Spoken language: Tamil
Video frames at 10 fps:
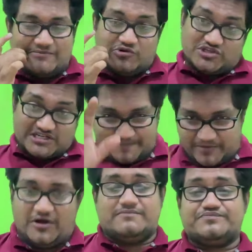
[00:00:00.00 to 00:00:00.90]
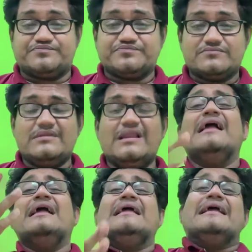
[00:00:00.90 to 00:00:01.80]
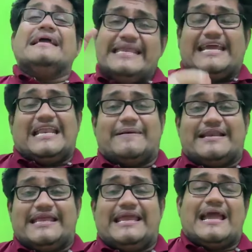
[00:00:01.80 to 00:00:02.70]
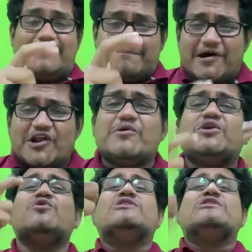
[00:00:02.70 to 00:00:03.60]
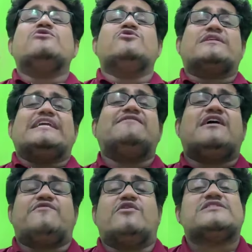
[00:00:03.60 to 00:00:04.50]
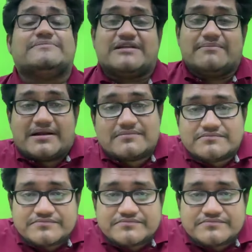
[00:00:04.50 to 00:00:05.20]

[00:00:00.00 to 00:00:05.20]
எழுந்து முடிச்சிருக்க அப்புறம் நீங்க என்ன பண்றீங்க மறுபடியும் யூ ரீவர்க் ஃபார் செப்டம்பர்